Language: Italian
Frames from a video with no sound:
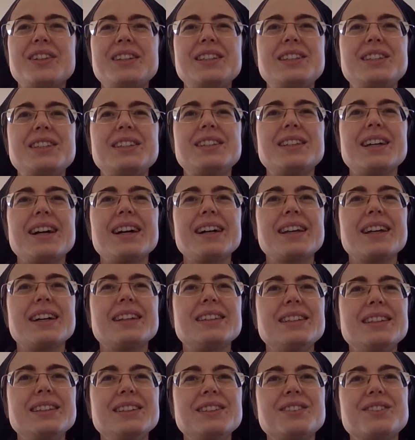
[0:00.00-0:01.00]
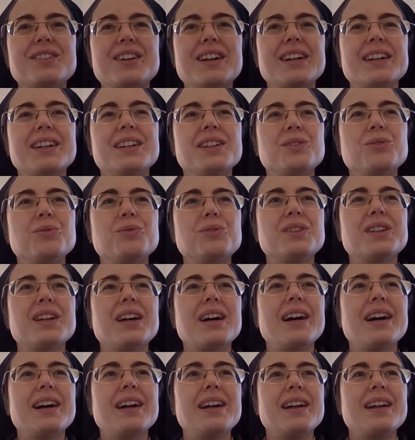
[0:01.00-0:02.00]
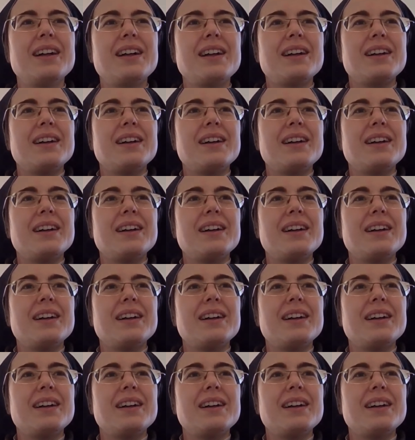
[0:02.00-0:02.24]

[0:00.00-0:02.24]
felicità che ha dentro anche tutta,